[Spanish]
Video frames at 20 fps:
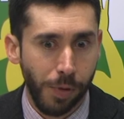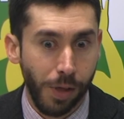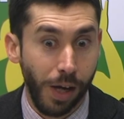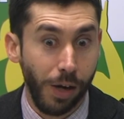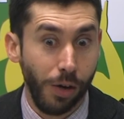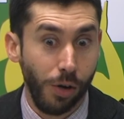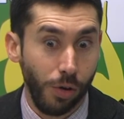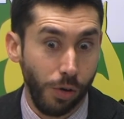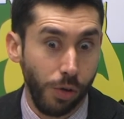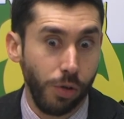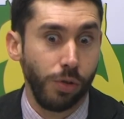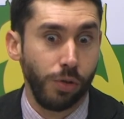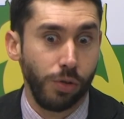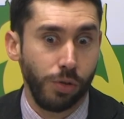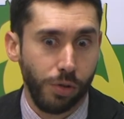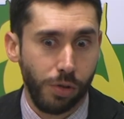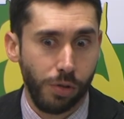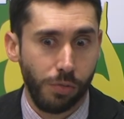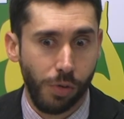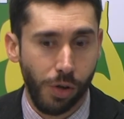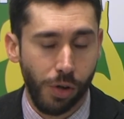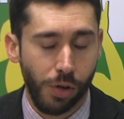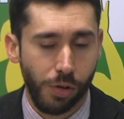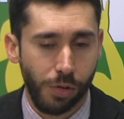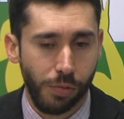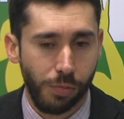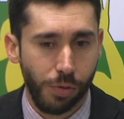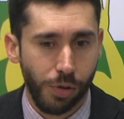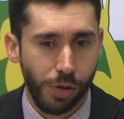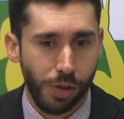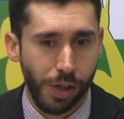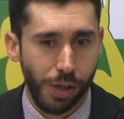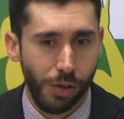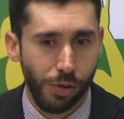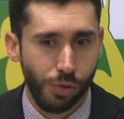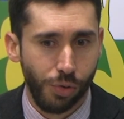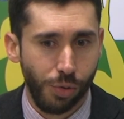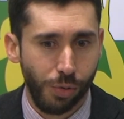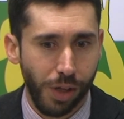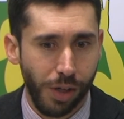que no nos, bueno, pues que
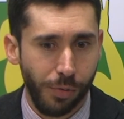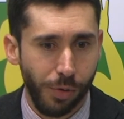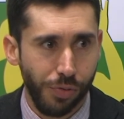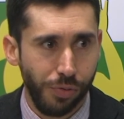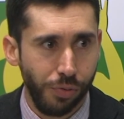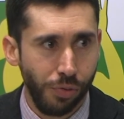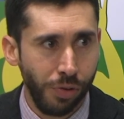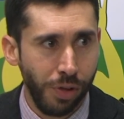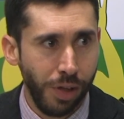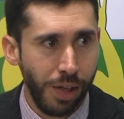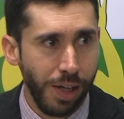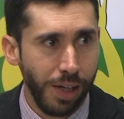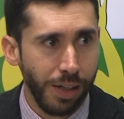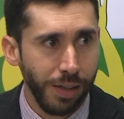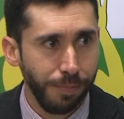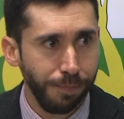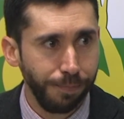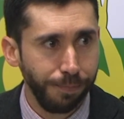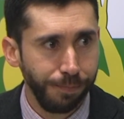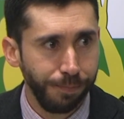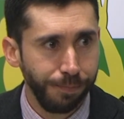no estuviéramos fundidas.